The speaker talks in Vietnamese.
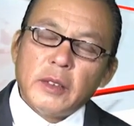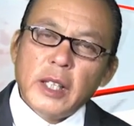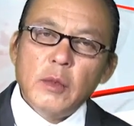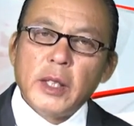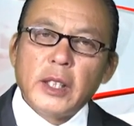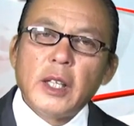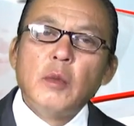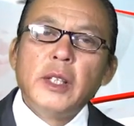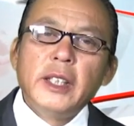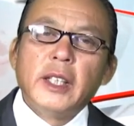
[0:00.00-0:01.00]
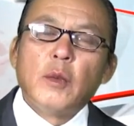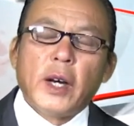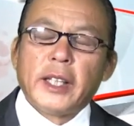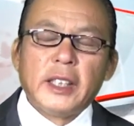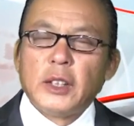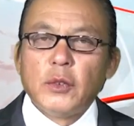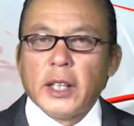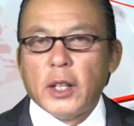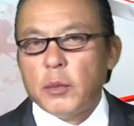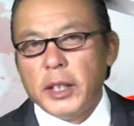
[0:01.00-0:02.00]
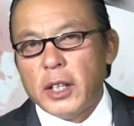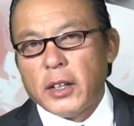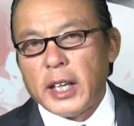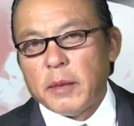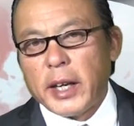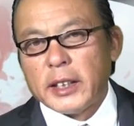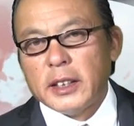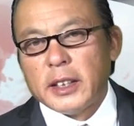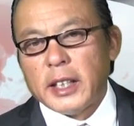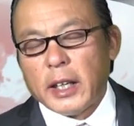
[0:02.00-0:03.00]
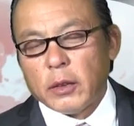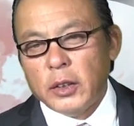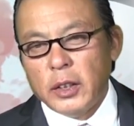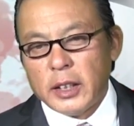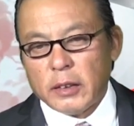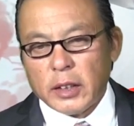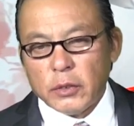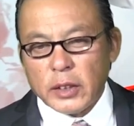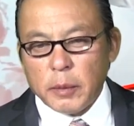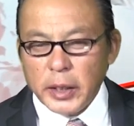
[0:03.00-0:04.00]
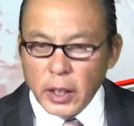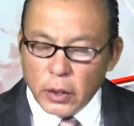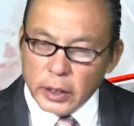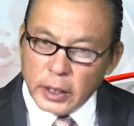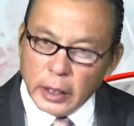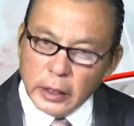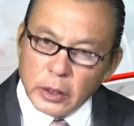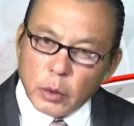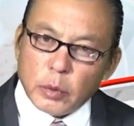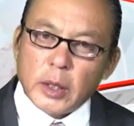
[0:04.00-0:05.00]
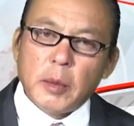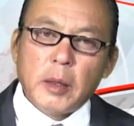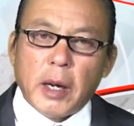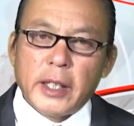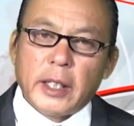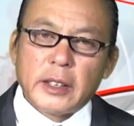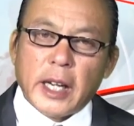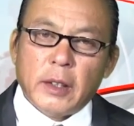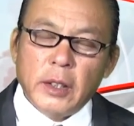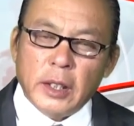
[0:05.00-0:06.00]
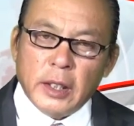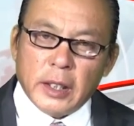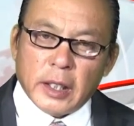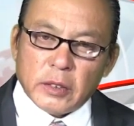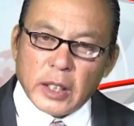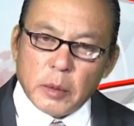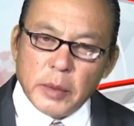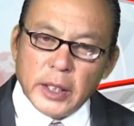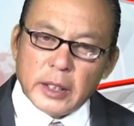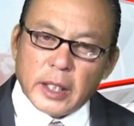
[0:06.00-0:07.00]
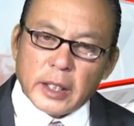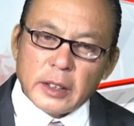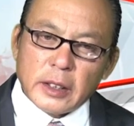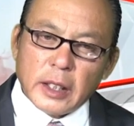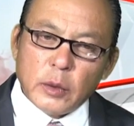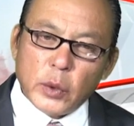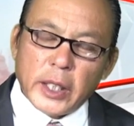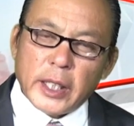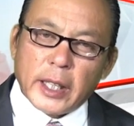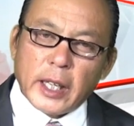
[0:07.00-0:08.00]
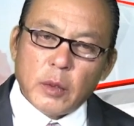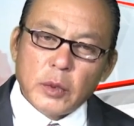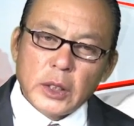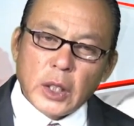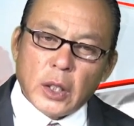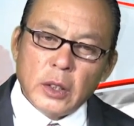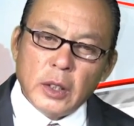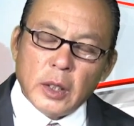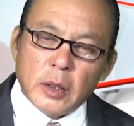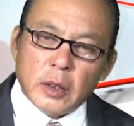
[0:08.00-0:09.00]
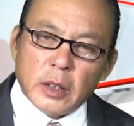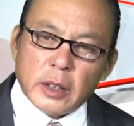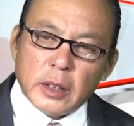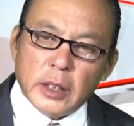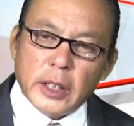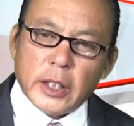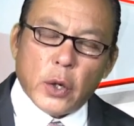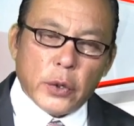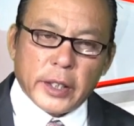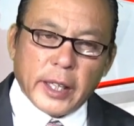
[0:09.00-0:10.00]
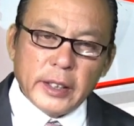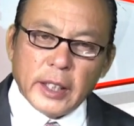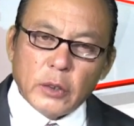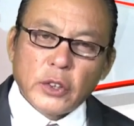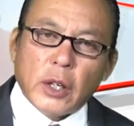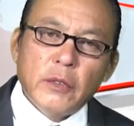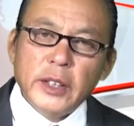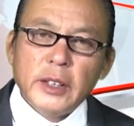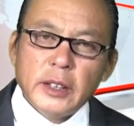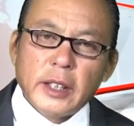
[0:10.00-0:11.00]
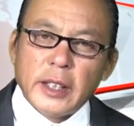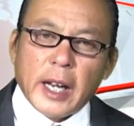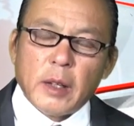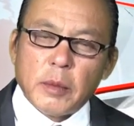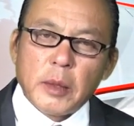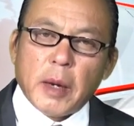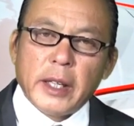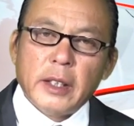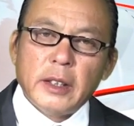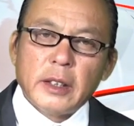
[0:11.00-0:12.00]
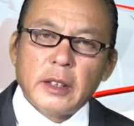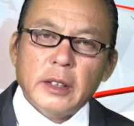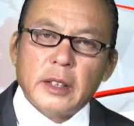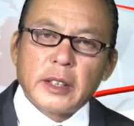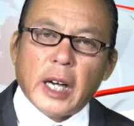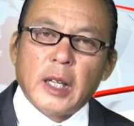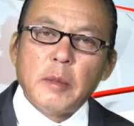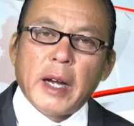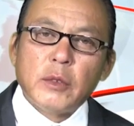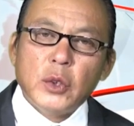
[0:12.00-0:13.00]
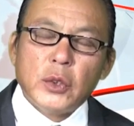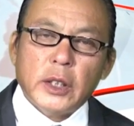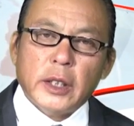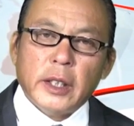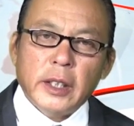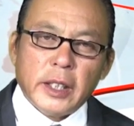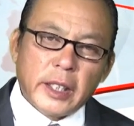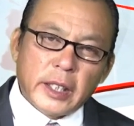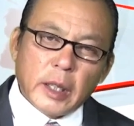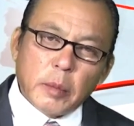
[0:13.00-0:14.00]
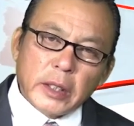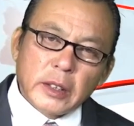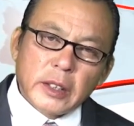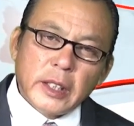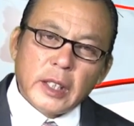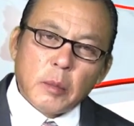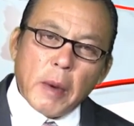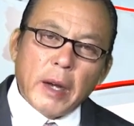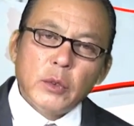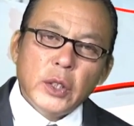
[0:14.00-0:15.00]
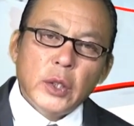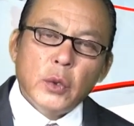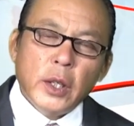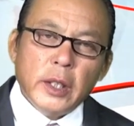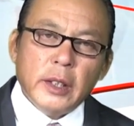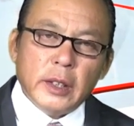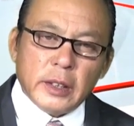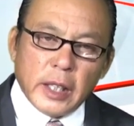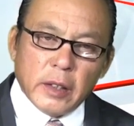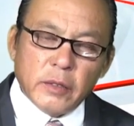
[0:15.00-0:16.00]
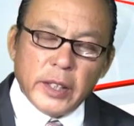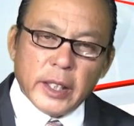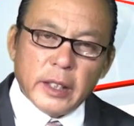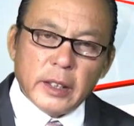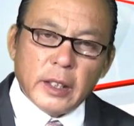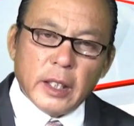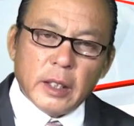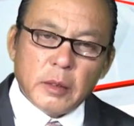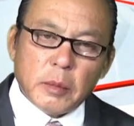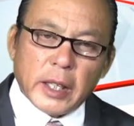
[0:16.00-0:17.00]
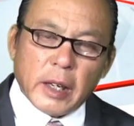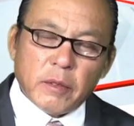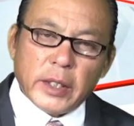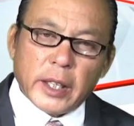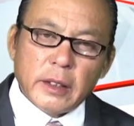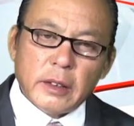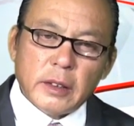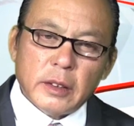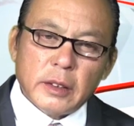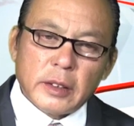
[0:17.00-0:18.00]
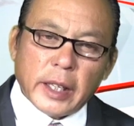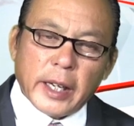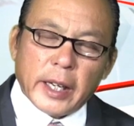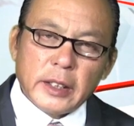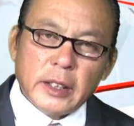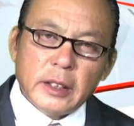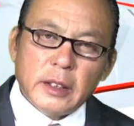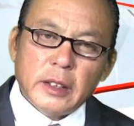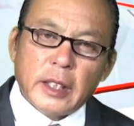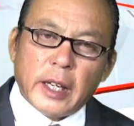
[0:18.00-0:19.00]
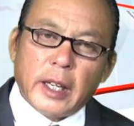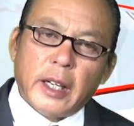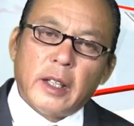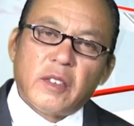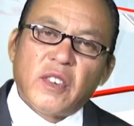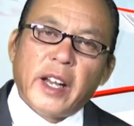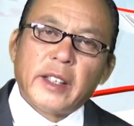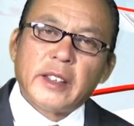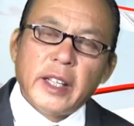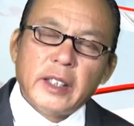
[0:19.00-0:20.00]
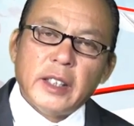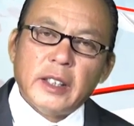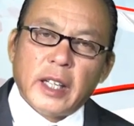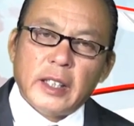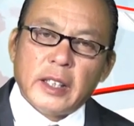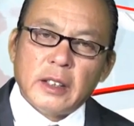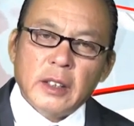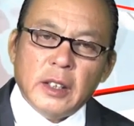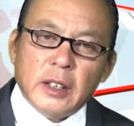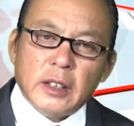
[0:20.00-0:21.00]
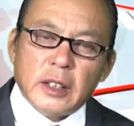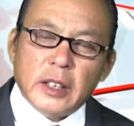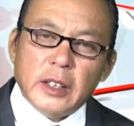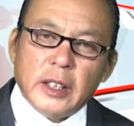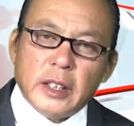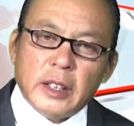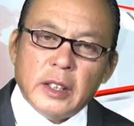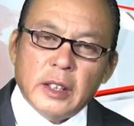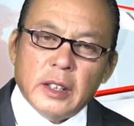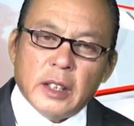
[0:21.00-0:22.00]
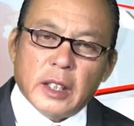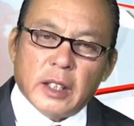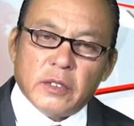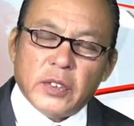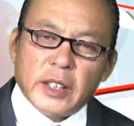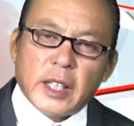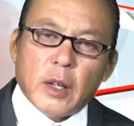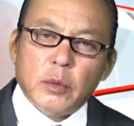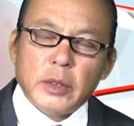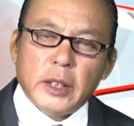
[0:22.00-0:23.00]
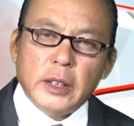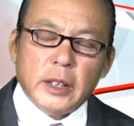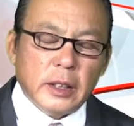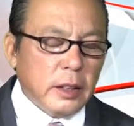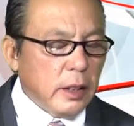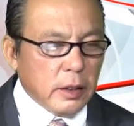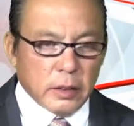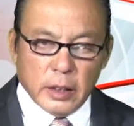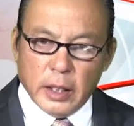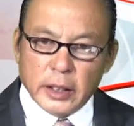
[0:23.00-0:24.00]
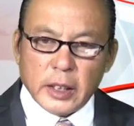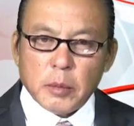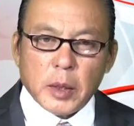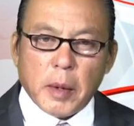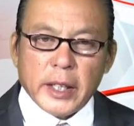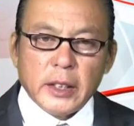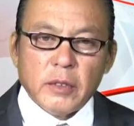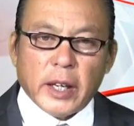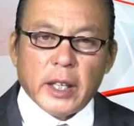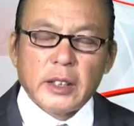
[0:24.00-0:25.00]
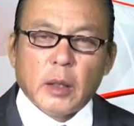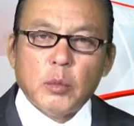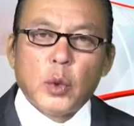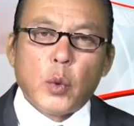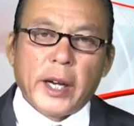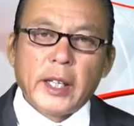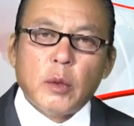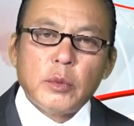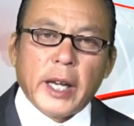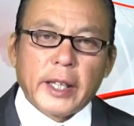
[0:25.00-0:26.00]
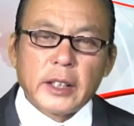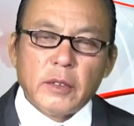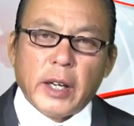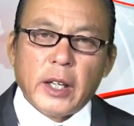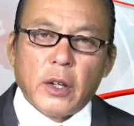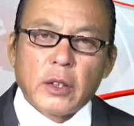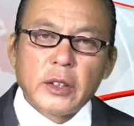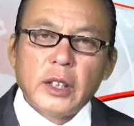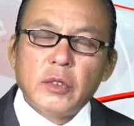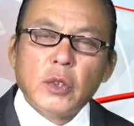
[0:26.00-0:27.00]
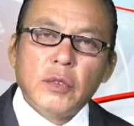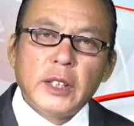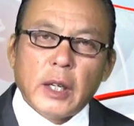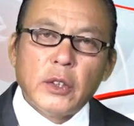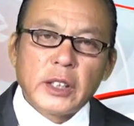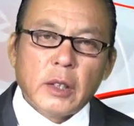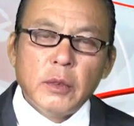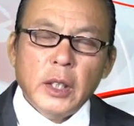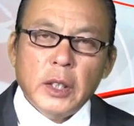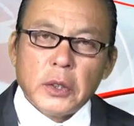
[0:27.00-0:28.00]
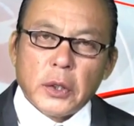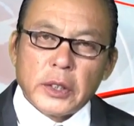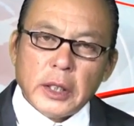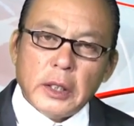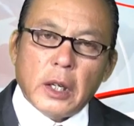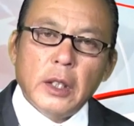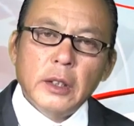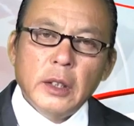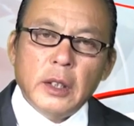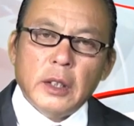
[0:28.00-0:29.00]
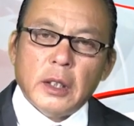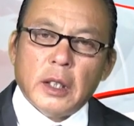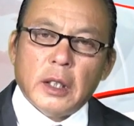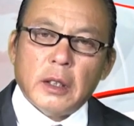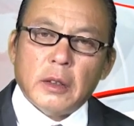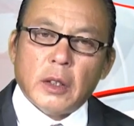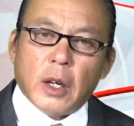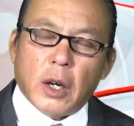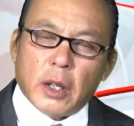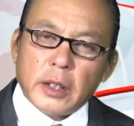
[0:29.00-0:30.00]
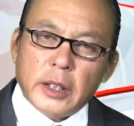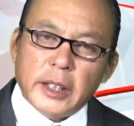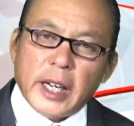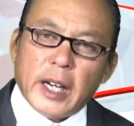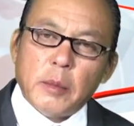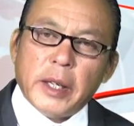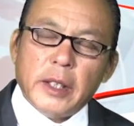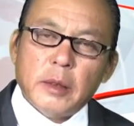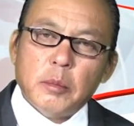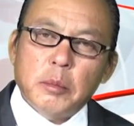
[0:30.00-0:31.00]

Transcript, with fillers: nếu mà nó không lít ra ngoài thì chúng ta đâu biết họ làm ăn như thế nào làm sao chúng ta biết họ khử trùng cái máy bay ra sao làm sao biết là những cái quy định hàng không nó cho Ờ, người ngồi cách nhau 6 feet như thế nào, máy bay được chở bao nhiêu người, cái capacity là bao nhiêu, nhân viên ờ, mà làm việc ừ, chẳng hạn như là flight attendant hay là những người ờ, phi công, những người ở trên máy bay như vậy, ở trong một khoảng không gian như vậy, họ có tiếp xúc với nhau hay không, rồi từ đó họ người nào bị